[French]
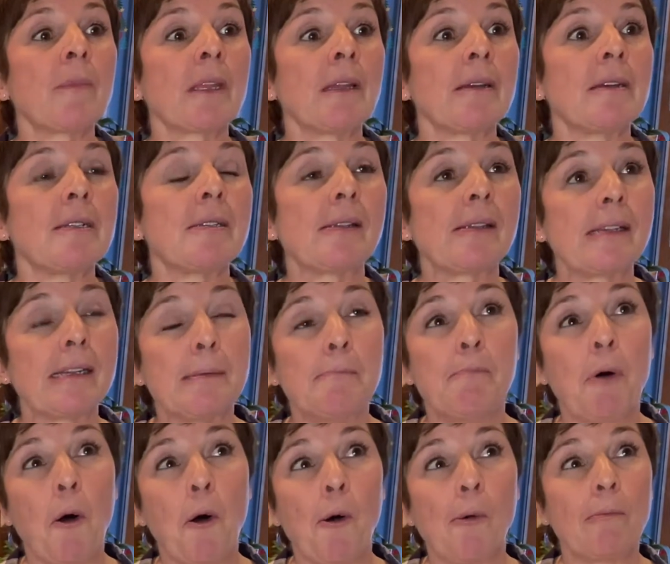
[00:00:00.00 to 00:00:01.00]
C'est
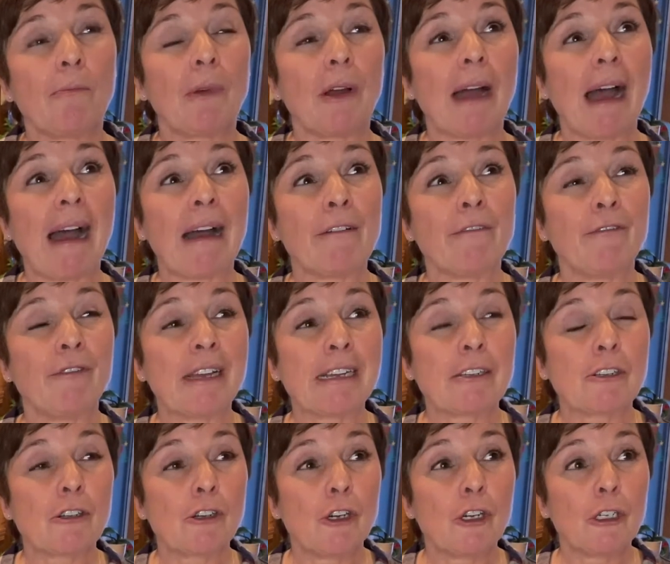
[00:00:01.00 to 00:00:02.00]
bon
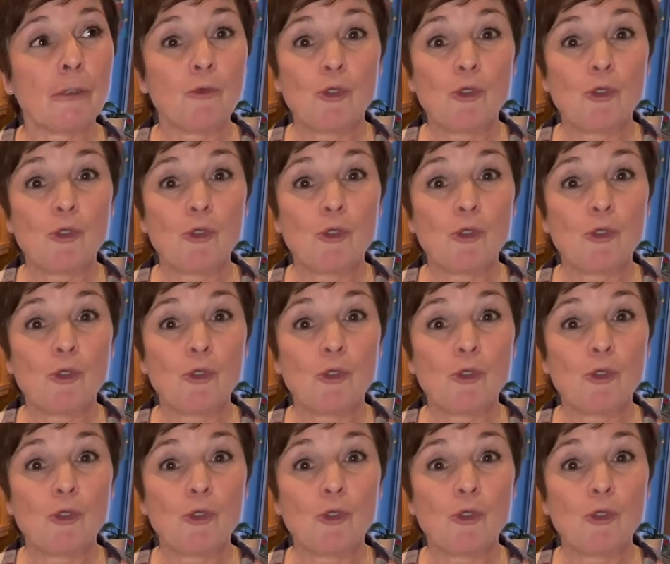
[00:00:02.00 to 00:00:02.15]
avec euh,